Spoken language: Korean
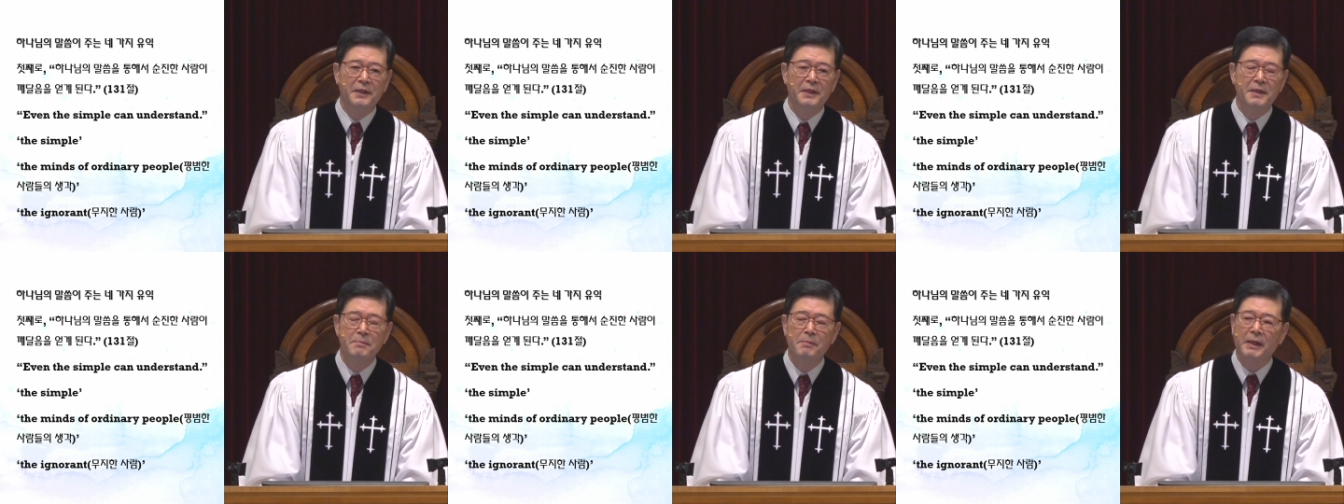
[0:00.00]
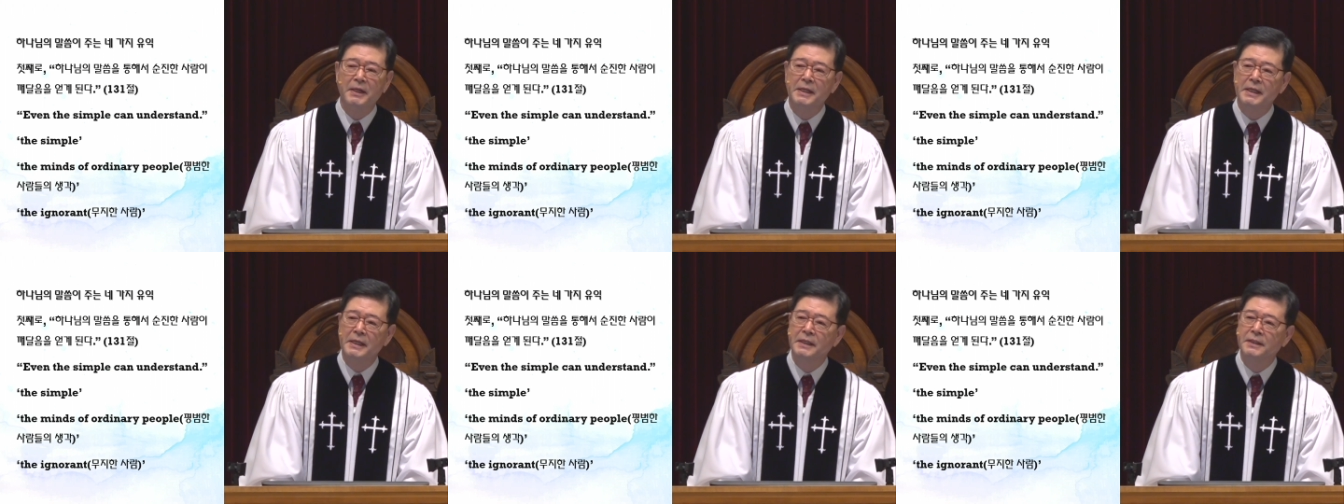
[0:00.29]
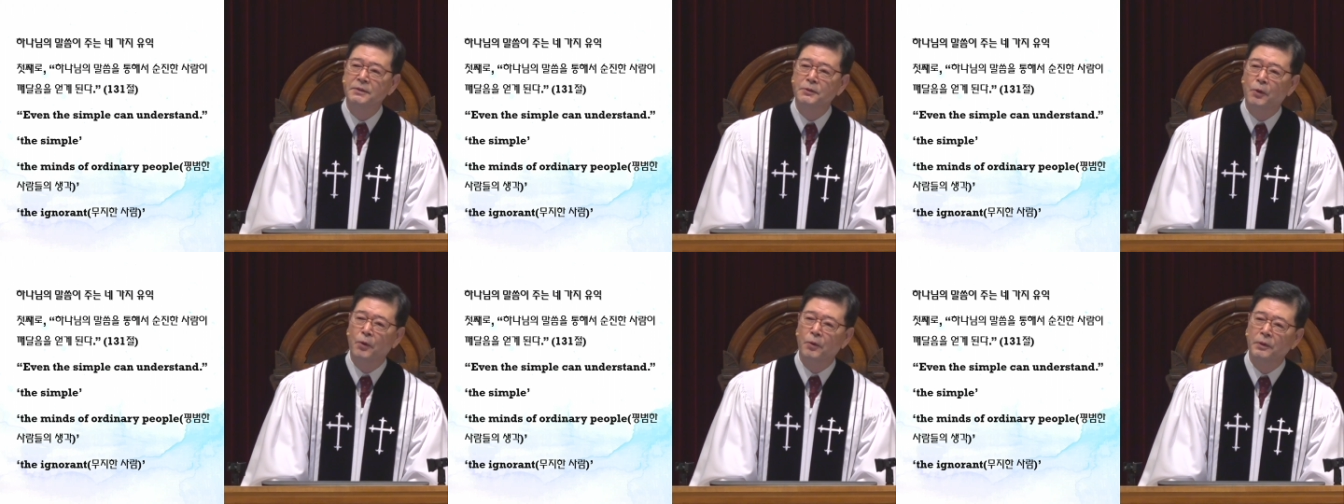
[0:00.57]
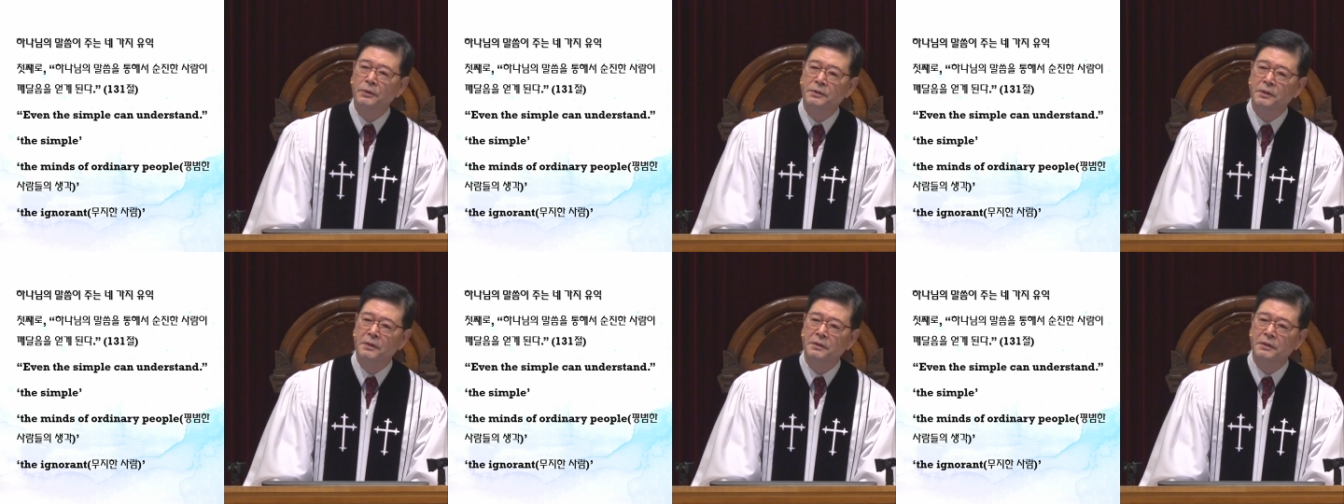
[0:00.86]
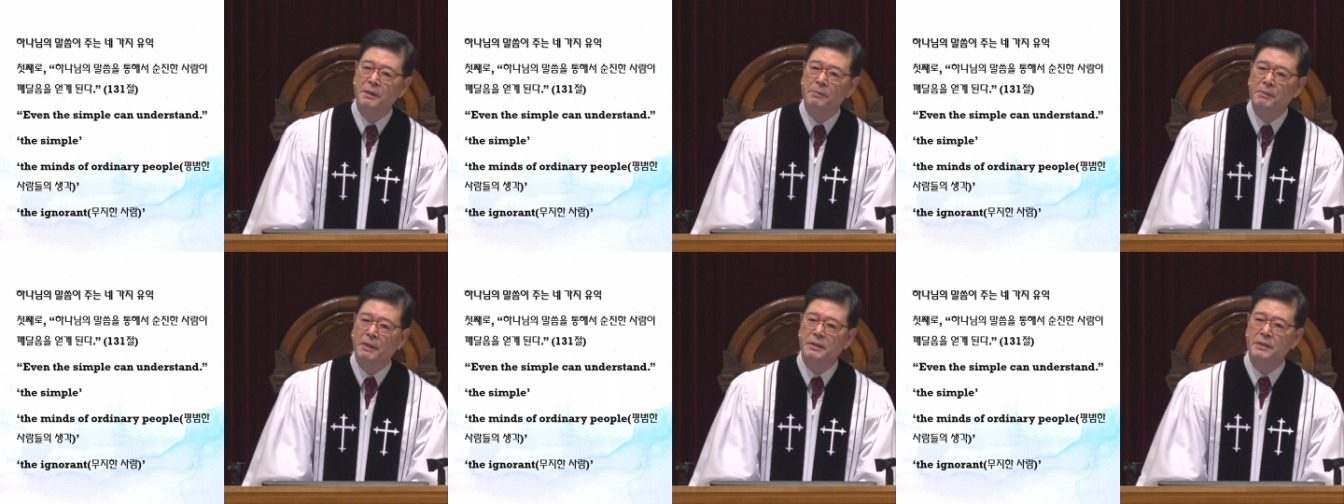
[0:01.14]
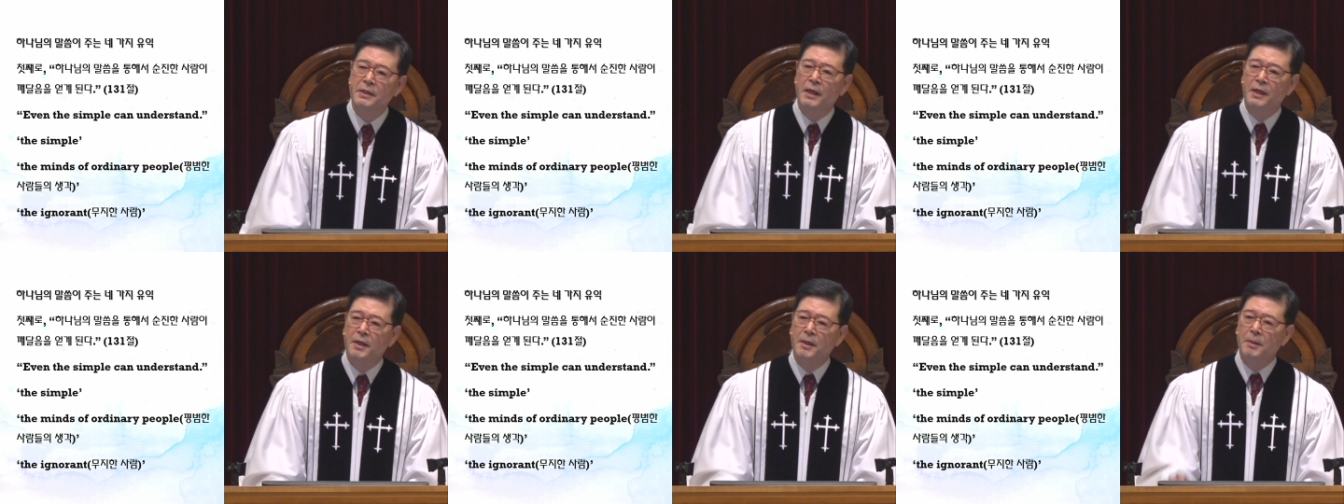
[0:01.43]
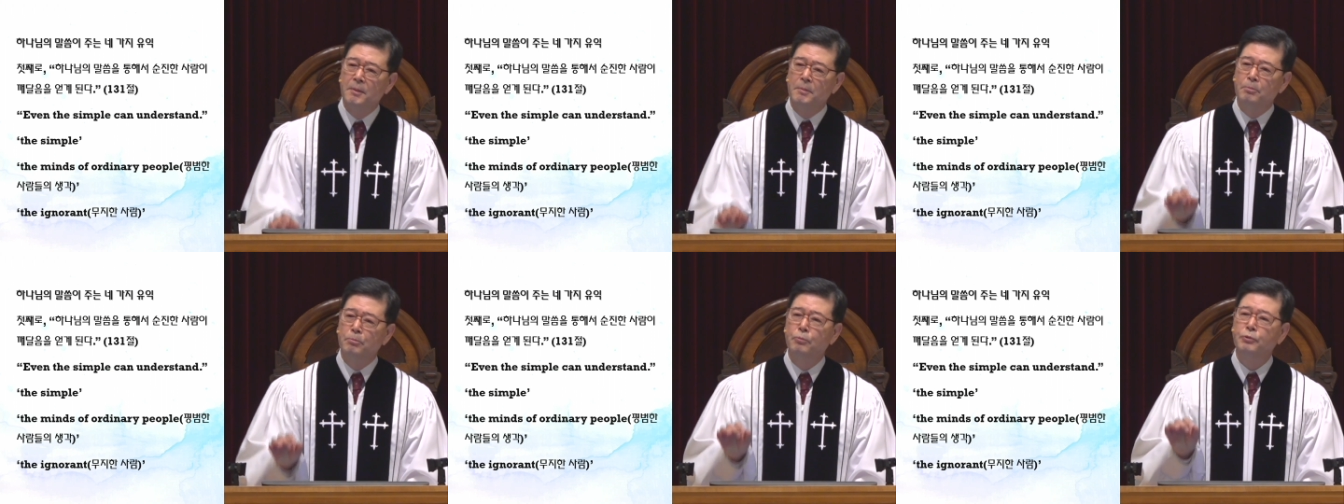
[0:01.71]
이말 ignorant 그러면
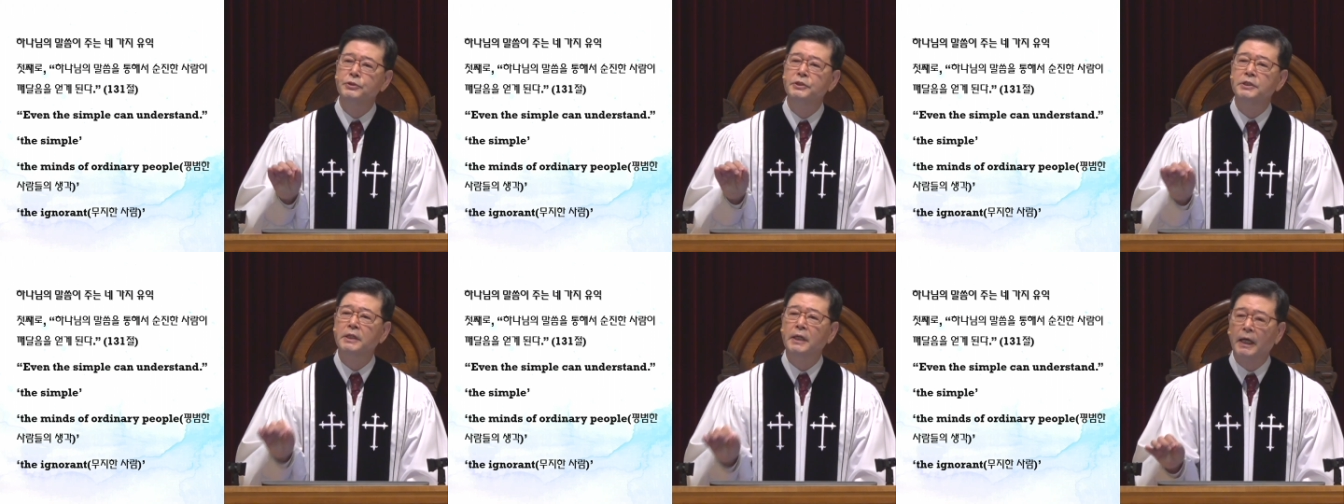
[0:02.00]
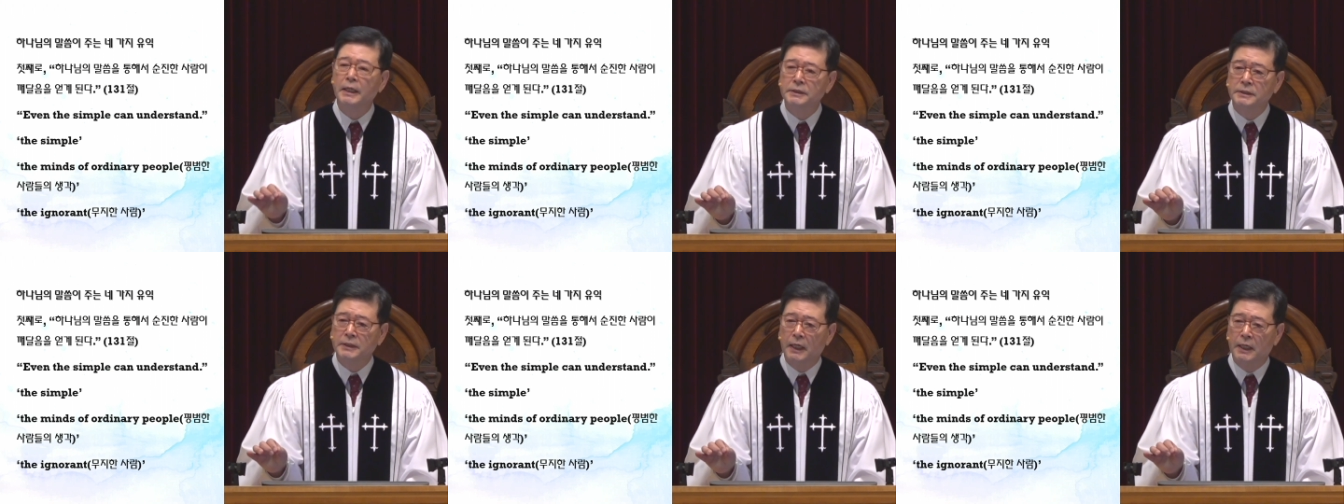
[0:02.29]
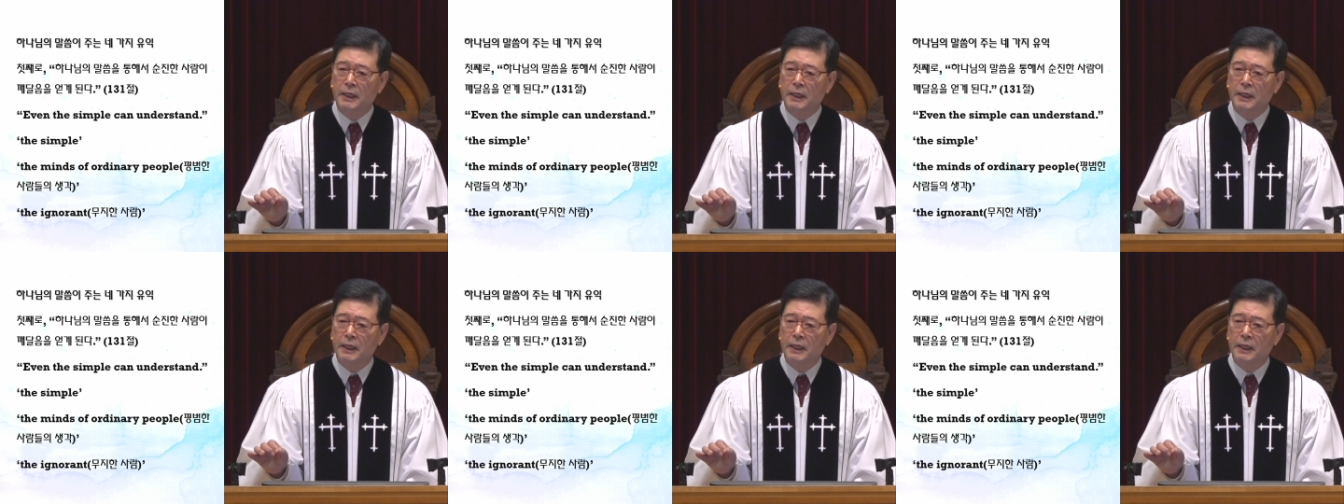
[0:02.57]
무식한